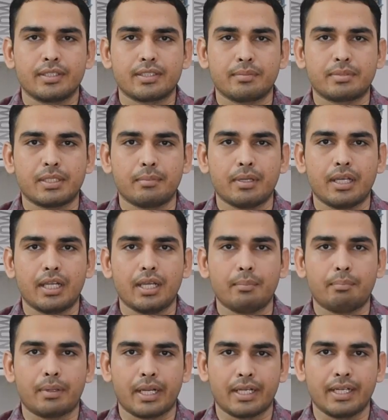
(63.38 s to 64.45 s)
सबसे पहले है
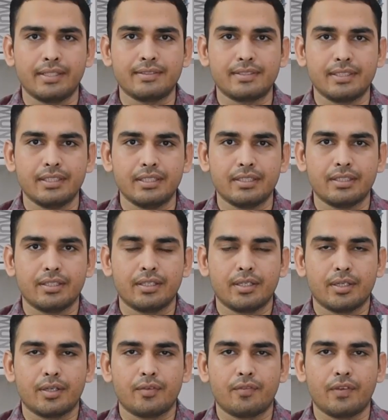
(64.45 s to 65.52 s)
प्रेगनेंसी
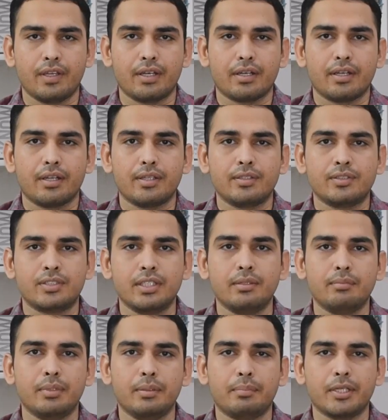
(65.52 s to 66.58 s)
फिर
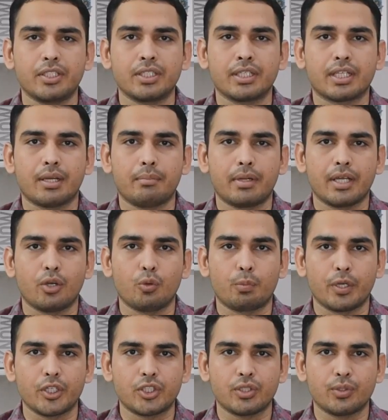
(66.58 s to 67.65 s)
जिन भी पेशेंट का बड़ा
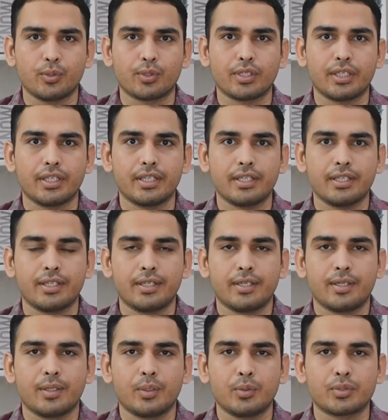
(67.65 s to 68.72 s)
ऑपरेशन होता है
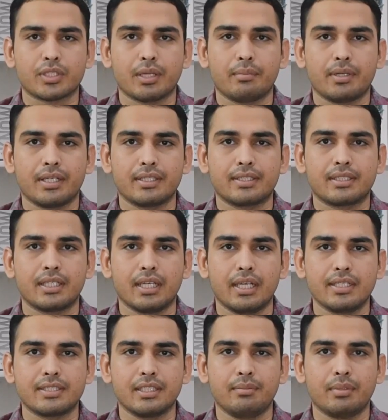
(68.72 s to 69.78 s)
उसके बाद
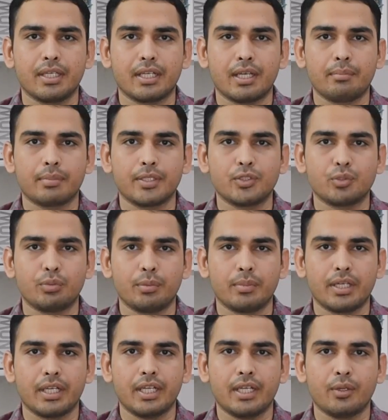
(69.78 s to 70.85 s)
थैलेसीमिया नाम की जो
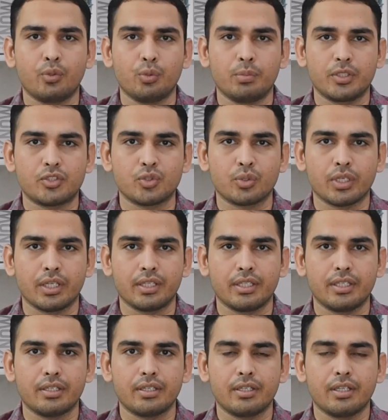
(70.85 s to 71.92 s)
बीमारी है उन बच्चों के
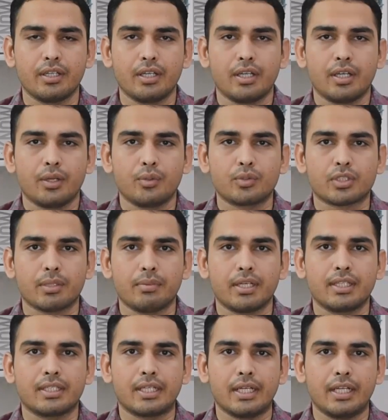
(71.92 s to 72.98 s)
अंदर उसके
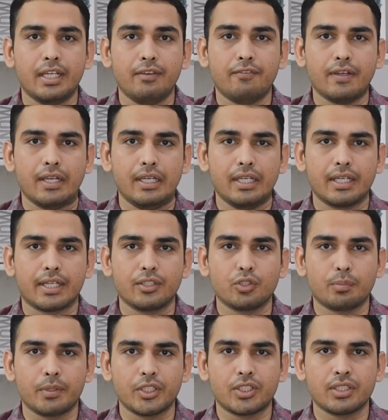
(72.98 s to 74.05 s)
बाद किडनी फेलियर के जो
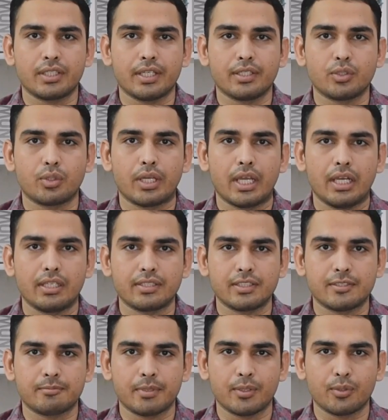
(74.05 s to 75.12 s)
पेशेंट है जो
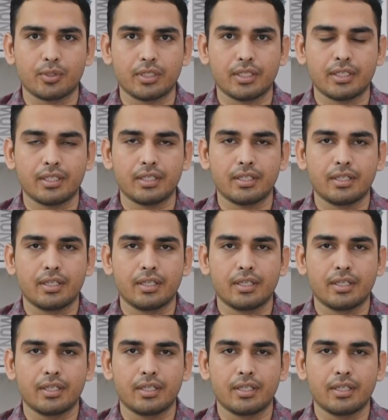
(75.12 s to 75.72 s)
डायलिसिस पे होते हैं